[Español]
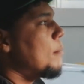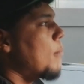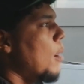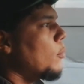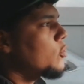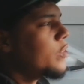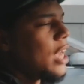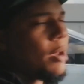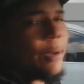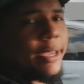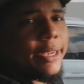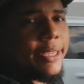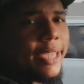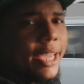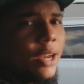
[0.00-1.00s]
Vamos a
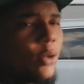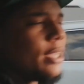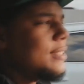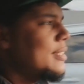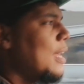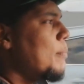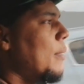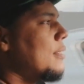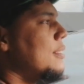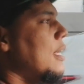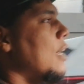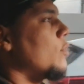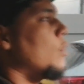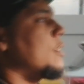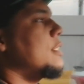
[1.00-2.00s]
ver qué es lo que está
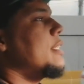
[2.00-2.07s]
pasando.